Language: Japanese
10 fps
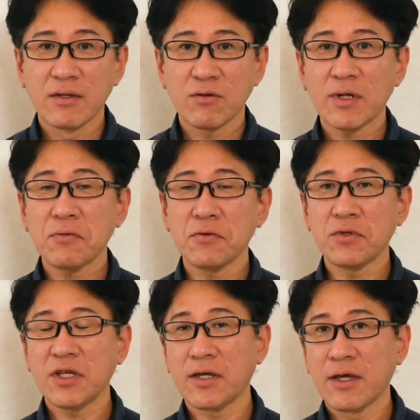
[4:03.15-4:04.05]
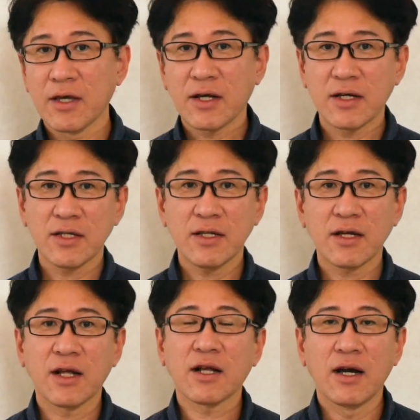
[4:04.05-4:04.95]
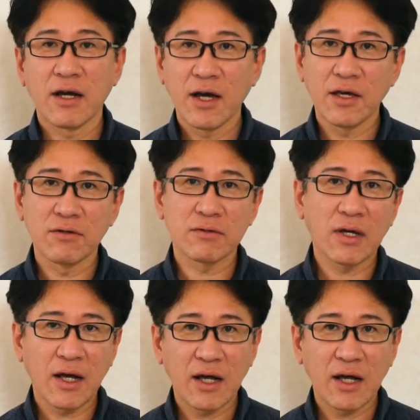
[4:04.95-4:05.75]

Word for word: そんな風に書きながら考える